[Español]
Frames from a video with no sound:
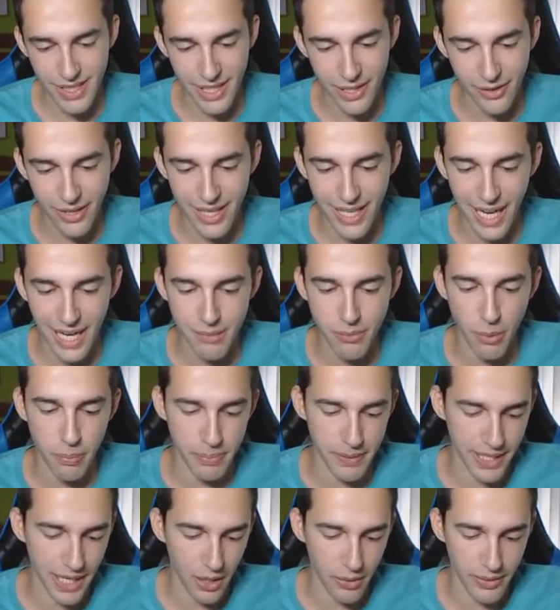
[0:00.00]
Creo que ya le
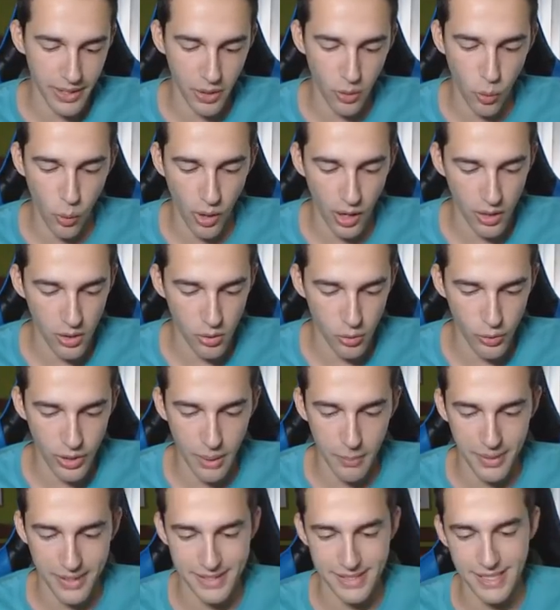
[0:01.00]
hemos pillado, bien jugado
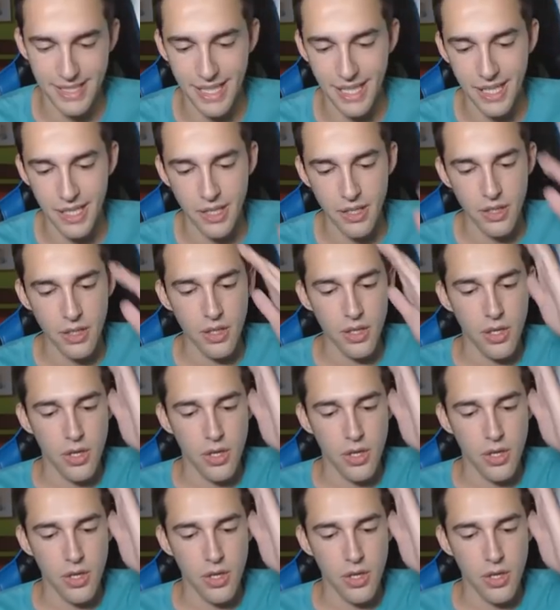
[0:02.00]
Buena partida